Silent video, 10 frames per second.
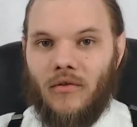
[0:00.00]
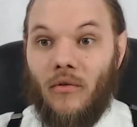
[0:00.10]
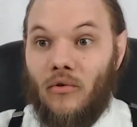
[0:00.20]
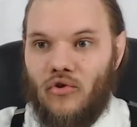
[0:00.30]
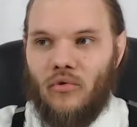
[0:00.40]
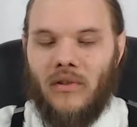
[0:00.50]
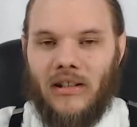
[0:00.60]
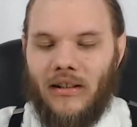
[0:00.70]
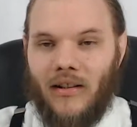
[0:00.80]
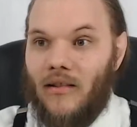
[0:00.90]
Donc
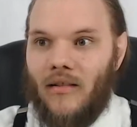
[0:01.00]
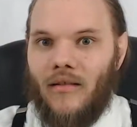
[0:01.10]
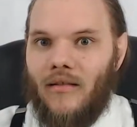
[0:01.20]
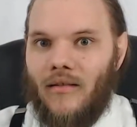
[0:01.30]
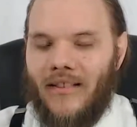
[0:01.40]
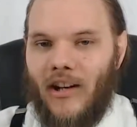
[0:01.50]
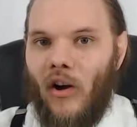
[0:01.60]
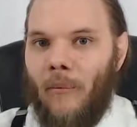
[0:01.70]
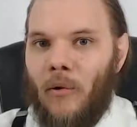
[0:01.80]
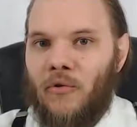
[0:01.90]
tuer, là, euh, ça
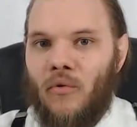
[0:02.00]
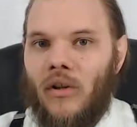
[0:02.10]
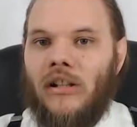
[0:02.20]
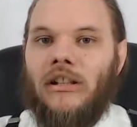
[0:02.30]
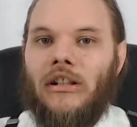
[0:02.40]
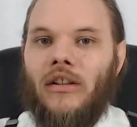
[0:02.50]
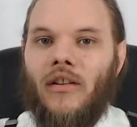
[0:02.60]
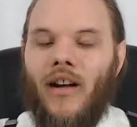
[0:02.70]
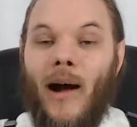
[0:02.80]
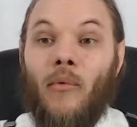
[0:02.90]
leur rapporte quoi
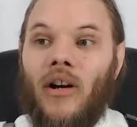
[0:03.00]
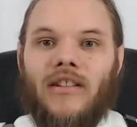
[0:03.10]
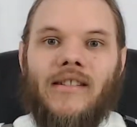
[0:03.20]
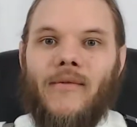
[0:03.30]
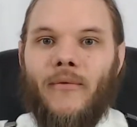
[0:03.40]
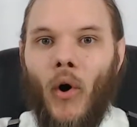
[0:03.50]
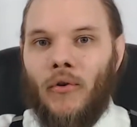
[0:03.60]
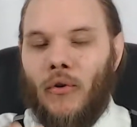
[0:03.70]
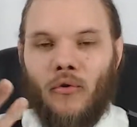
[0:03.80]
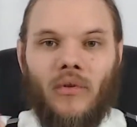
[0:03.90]
À moins qu'ils
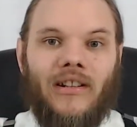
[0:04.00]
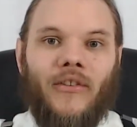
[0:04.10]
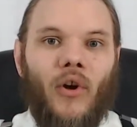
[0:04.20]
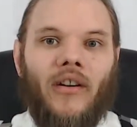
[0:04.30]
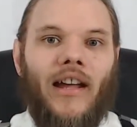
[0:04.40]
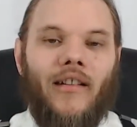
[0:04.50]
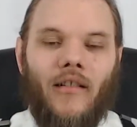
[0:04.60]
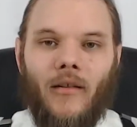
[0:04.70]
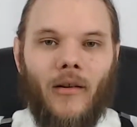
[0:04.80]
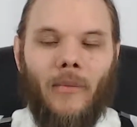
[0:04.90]
vendent ensuite les organes
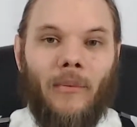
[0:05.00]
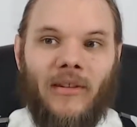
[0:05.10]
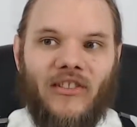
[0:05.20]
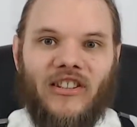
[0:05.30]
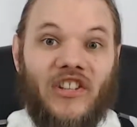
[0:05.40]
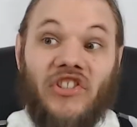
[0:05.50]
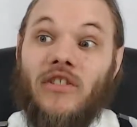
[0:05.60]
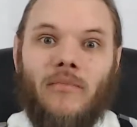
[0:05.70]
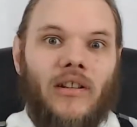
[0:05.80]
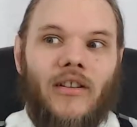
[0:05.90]
euh, par pièces
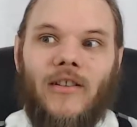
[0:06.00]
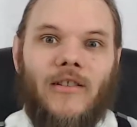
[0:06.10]
détachées, mais